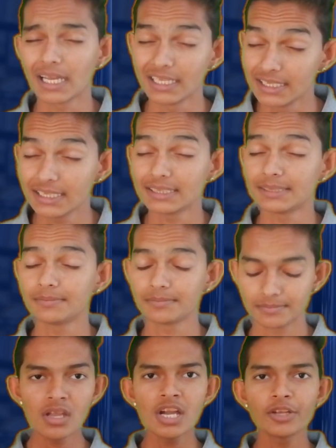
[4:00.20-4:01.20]
बता दिया
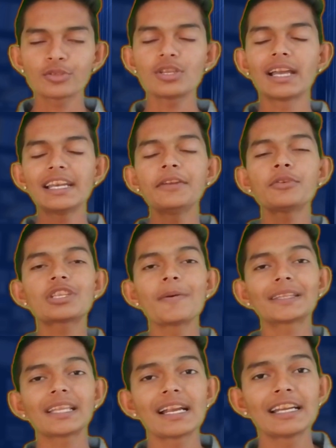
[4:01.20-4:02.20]
दोस्तों अगली न्यूज की
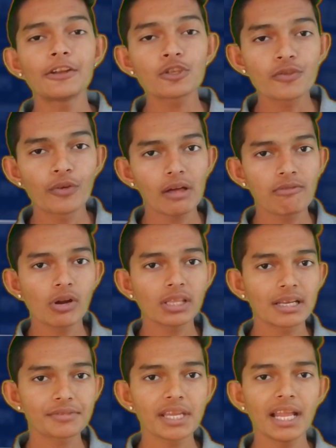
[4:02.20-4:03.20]
बात करें अगली न्यूज वोडाफोन की
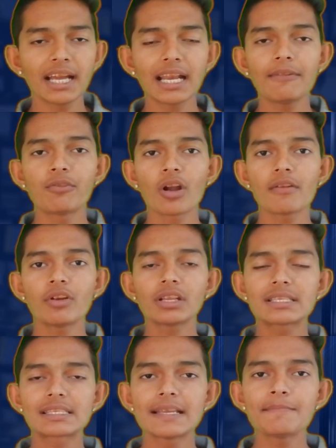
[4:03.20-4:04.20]
तरफ से अगर आप वोडाफोन की
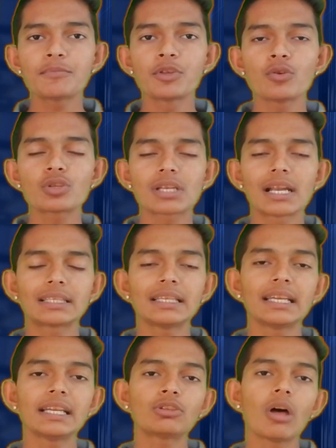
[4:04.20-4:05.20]
सिम यूज करते
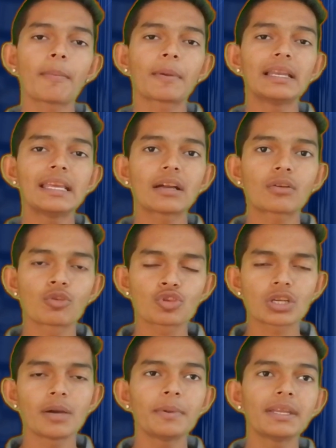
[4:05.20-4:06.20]
हैं तो आपके लिए
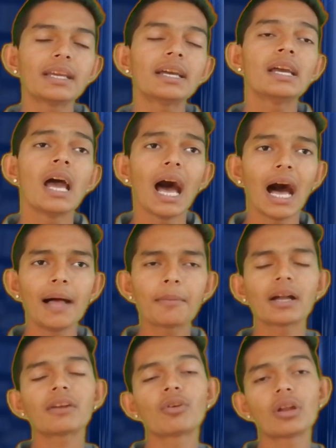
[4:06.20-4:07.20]
खुशखबरी है आप
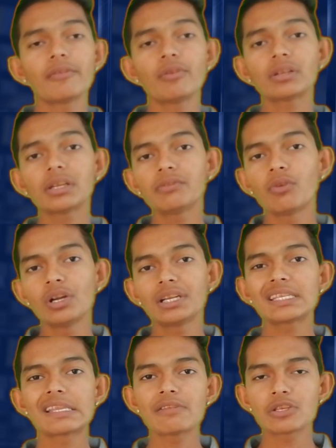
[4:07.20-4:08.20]
अगर वोडाफोन की
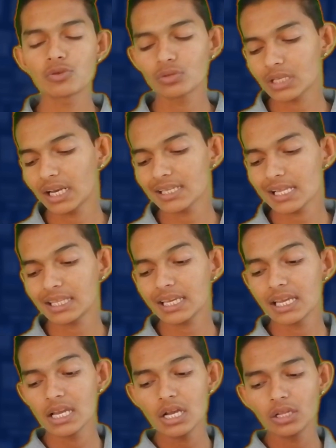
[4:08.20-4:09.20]
वोल्टेज सर्विस यूज करना चाहते
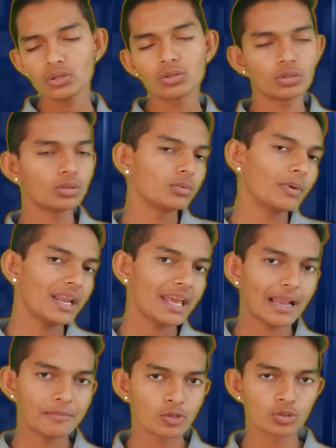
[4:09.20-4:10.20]
हैं तो बड़े
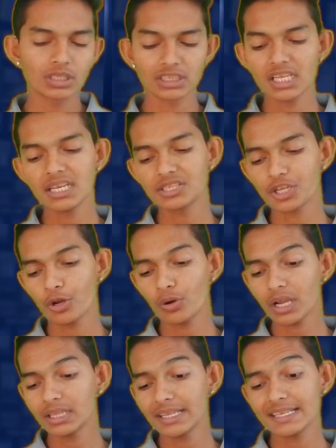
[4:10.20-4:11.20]
आराम से यूज करते हैं शहरों
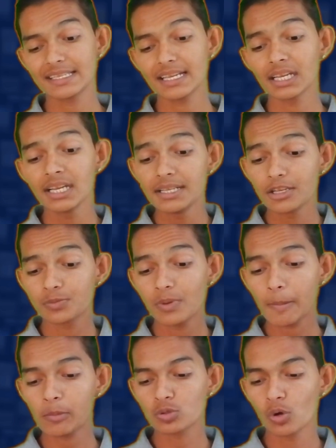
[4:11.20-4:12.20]
के अंदर जैसे इसमें
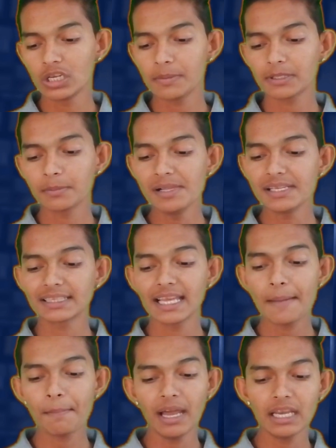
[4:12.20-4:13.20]
आपको सोनीपत मिल जाता
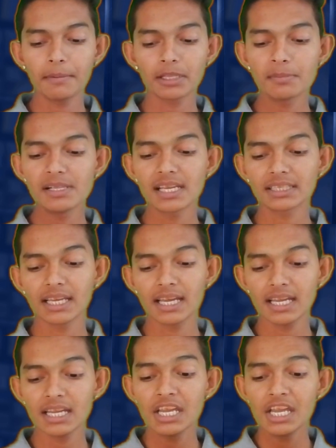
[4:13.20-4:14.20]
है पानीपत मिल जाता
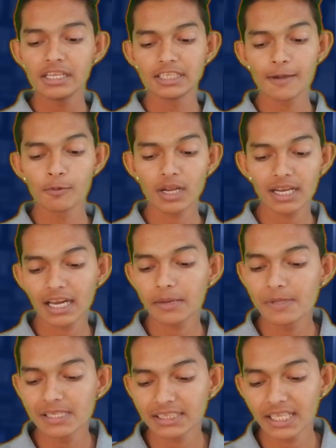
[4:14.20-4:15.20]
है यमुनानगर
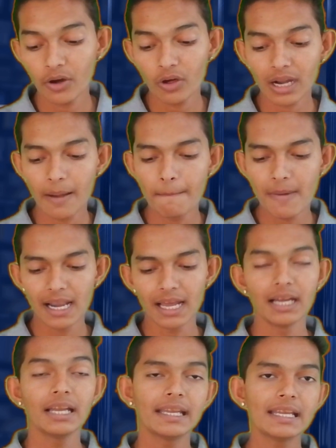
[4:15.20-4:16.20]
मिल जाता है और अंबाला
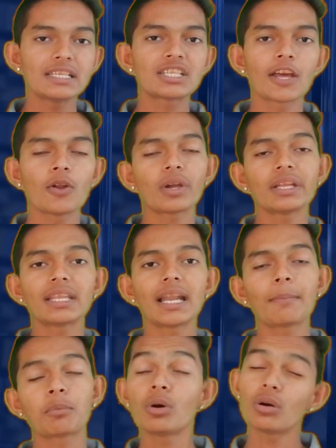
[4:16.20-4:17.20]
इन शहरों के अंदर
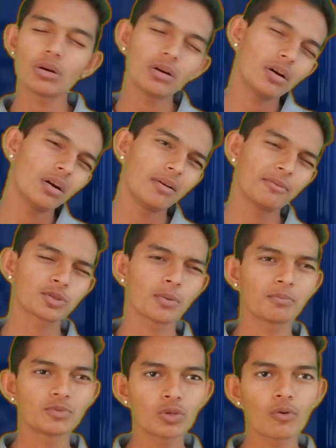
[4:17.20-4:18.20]
आपको
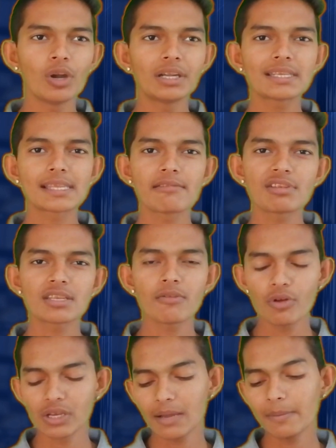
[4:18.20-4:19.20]
जो वोल्टेज सर्विस है
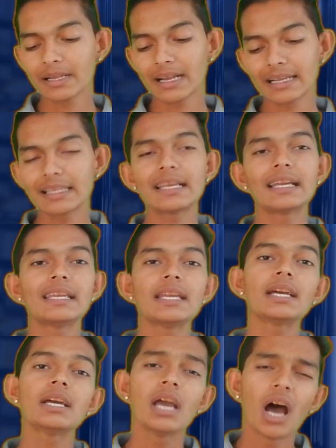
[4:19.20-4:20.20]
वो इनेबल कर दी गई
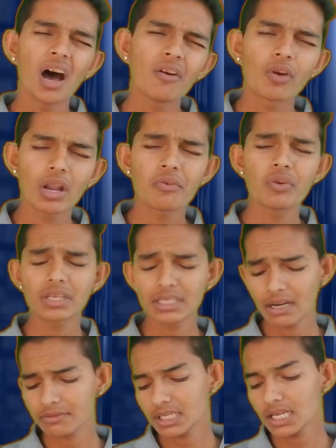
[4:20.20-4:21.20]
है और वोडाफोन की
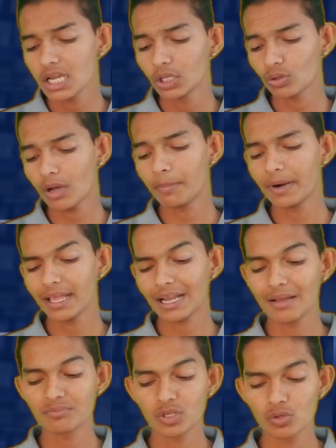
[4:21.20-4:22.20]
तरफ से तो आप बड़े
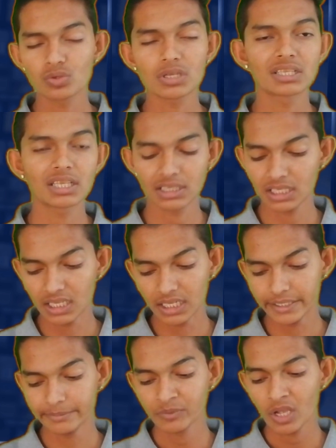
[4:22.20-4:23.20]
आराम से यूज कर सकते
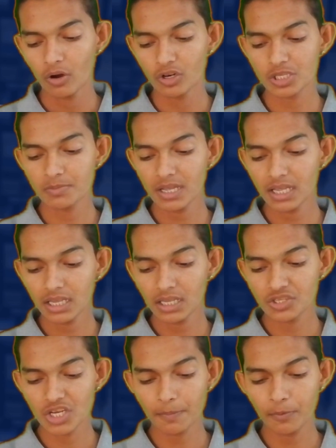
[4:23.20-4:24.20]
हैं और
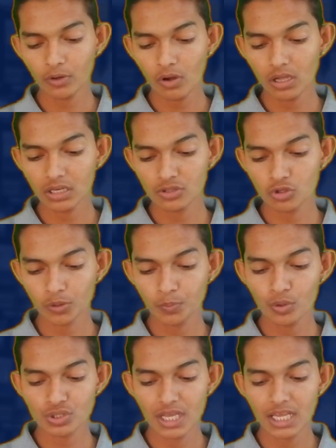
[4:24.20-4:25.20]
इसमें जयपुर और
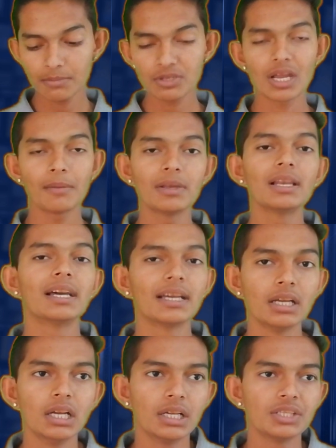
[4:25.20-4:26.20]
जोधपुर शहर भी शामिल है
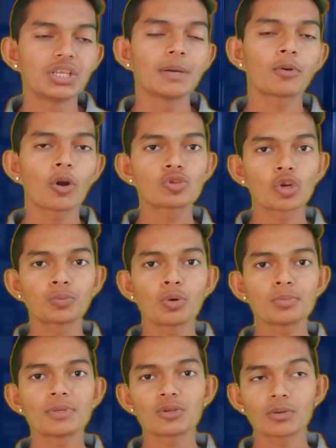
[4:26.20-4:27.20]
जयपुर और
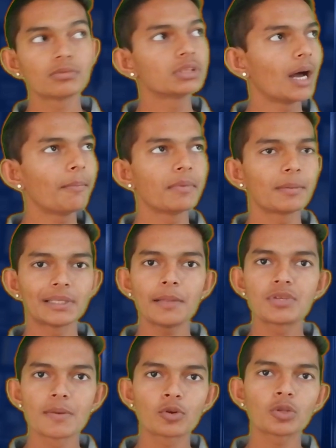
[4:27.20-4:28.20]
जोधपुर में जो जहाँ मतलब
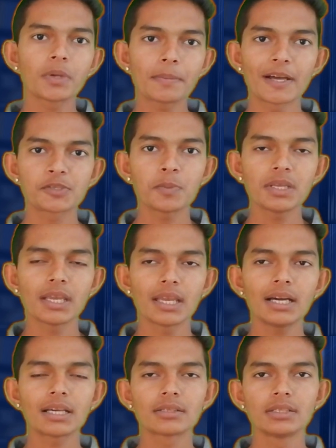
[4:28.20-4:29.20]
जयपुर तो मेरे पास में ही है
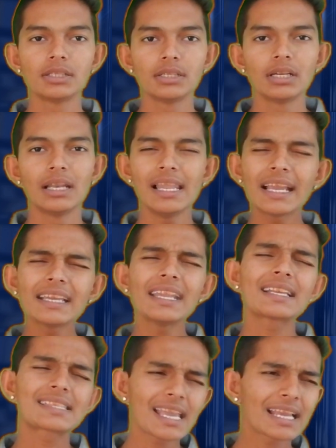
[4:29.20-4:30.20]
यार लेकिन
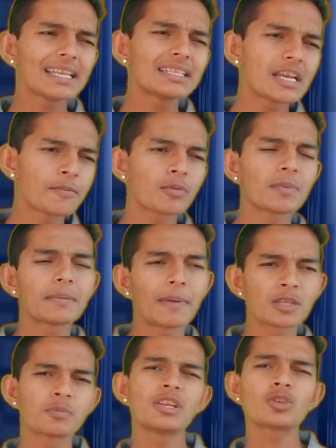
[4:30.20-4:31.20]
एग्जैक्टली जयपुर मेरे
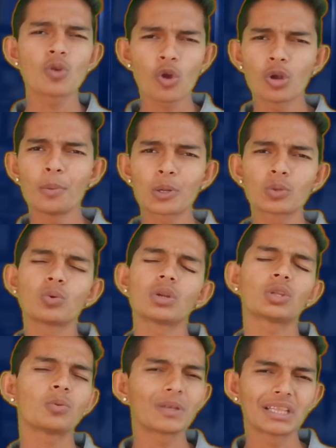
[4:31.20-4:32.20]
पास में नहीं सौ किलोमीटर दूर
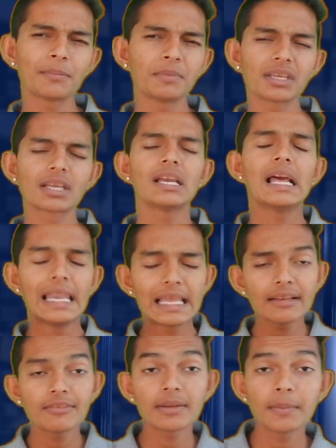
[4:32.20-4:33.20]
है तो मतलब नहीं है
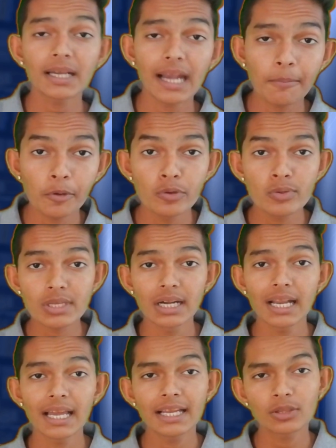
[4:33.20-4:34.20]
लेकिन फिर भी अगर आपको यूज
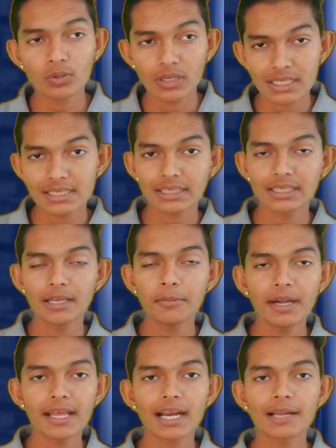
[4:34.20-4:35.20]
करना है तो कर सकते हैं
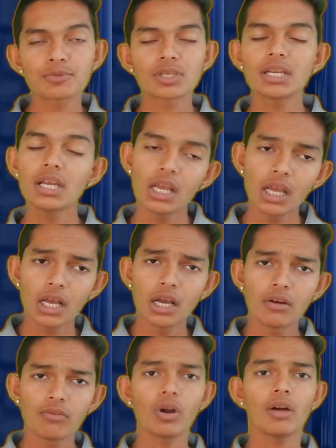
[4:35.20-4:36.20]
बड़े आराम से
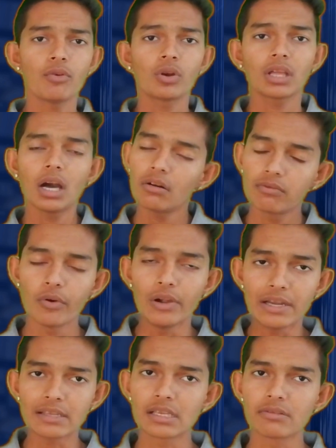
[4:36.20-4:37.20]
वोडाफोन का
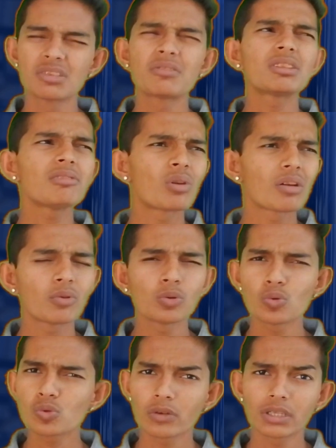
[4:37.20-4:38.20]
पोल्ट्री सर्विस वोडाफोन
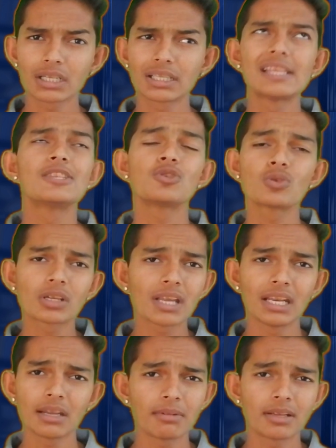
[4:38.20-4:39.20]
यूज करता है जियो के
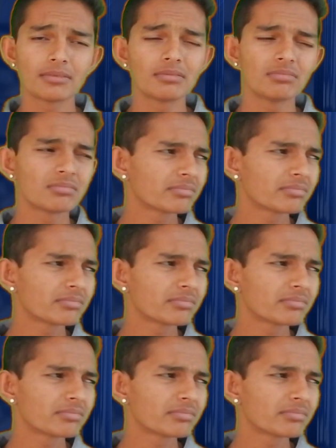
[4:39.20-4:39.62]
आने के बाद